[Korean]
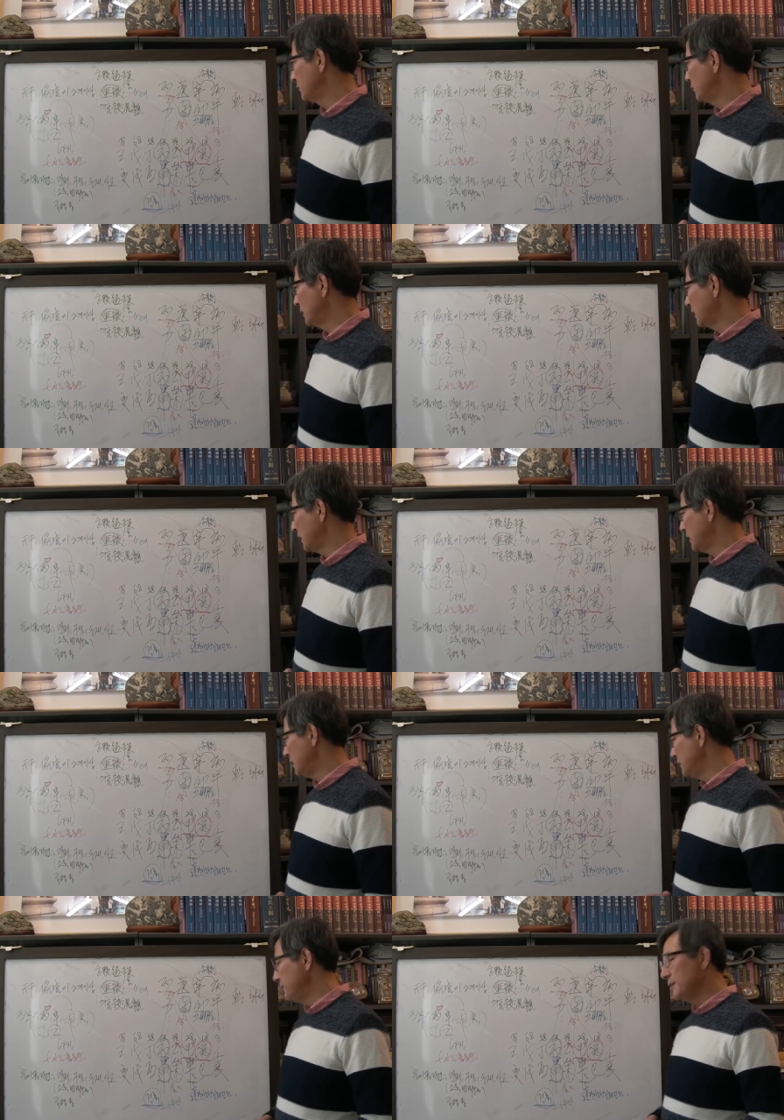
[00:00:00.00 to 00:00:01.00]
그동안에
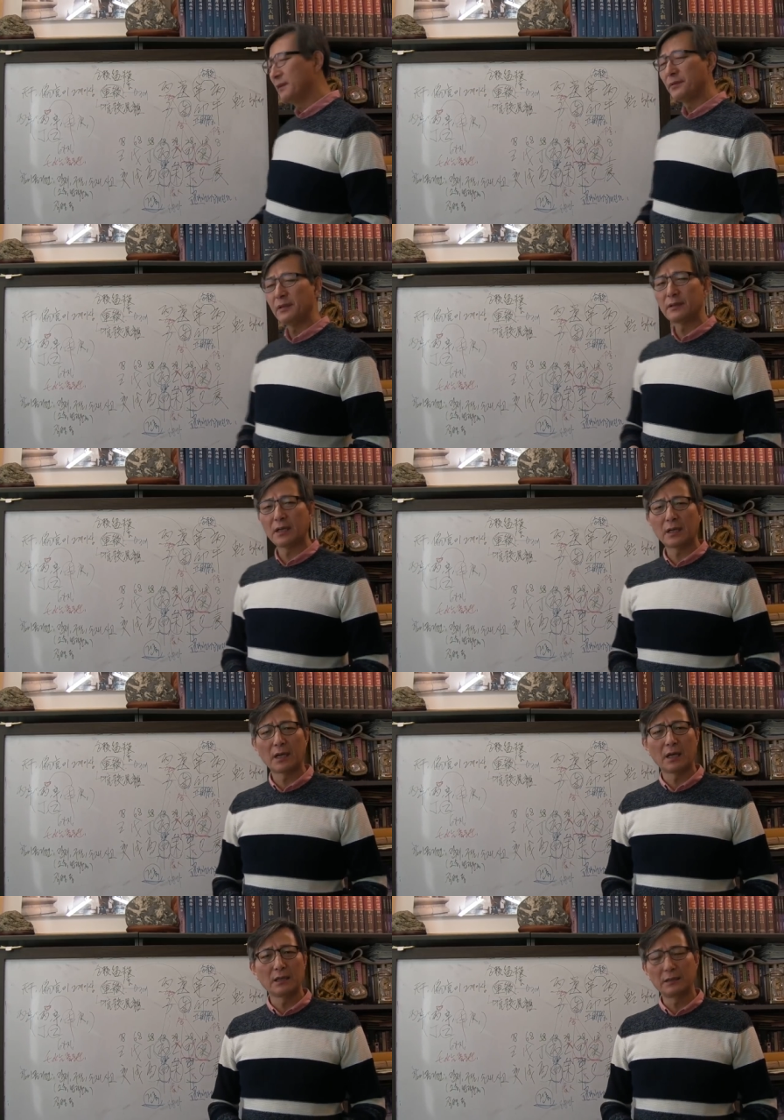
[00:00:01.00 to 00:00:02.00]
힘없이
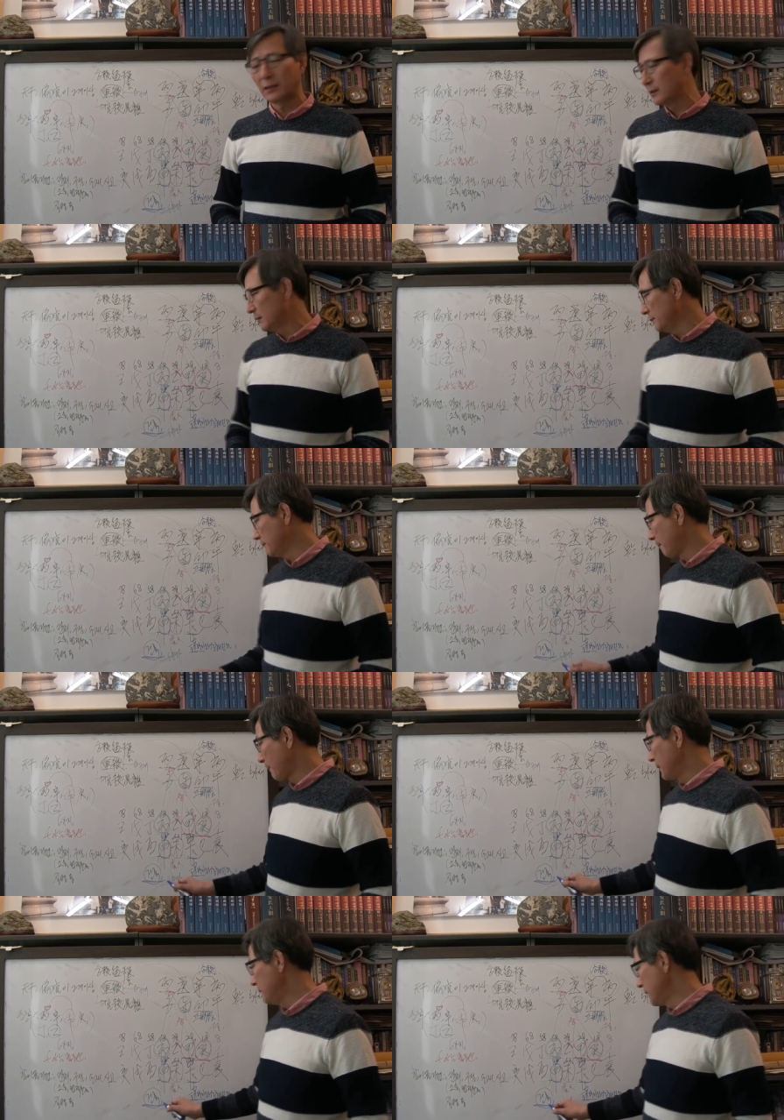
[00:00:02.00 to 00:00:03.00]
있다가 이때는
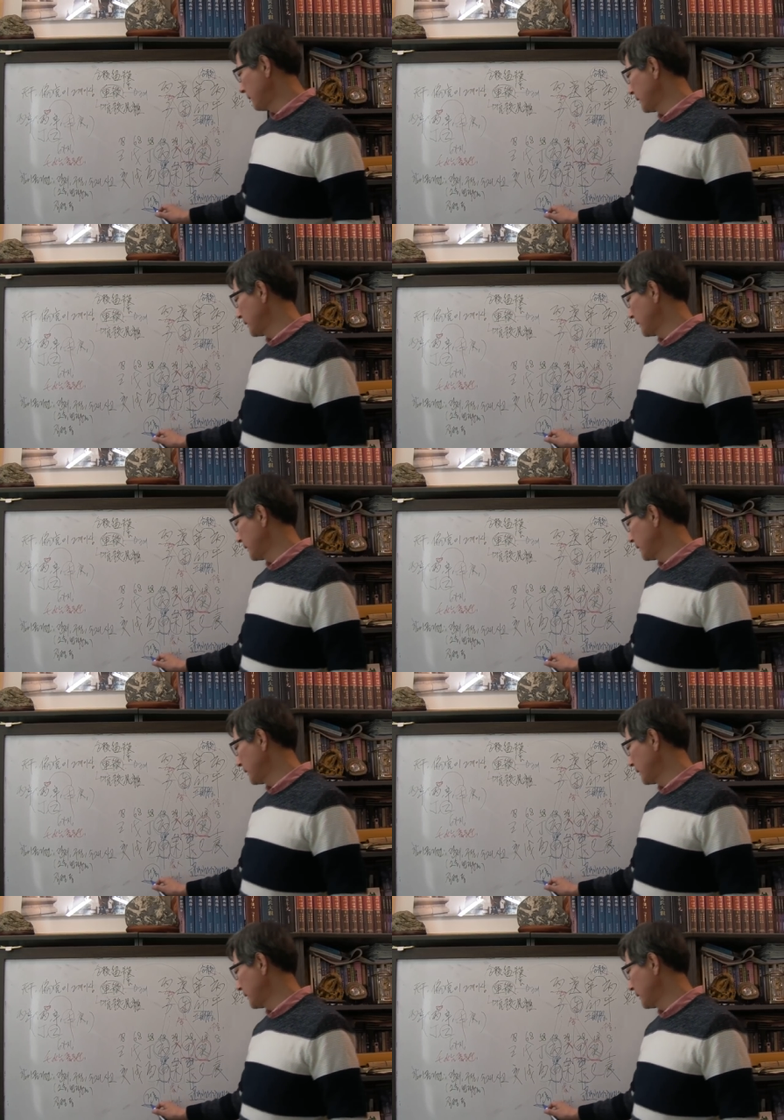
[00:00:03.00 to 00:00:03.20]
힘을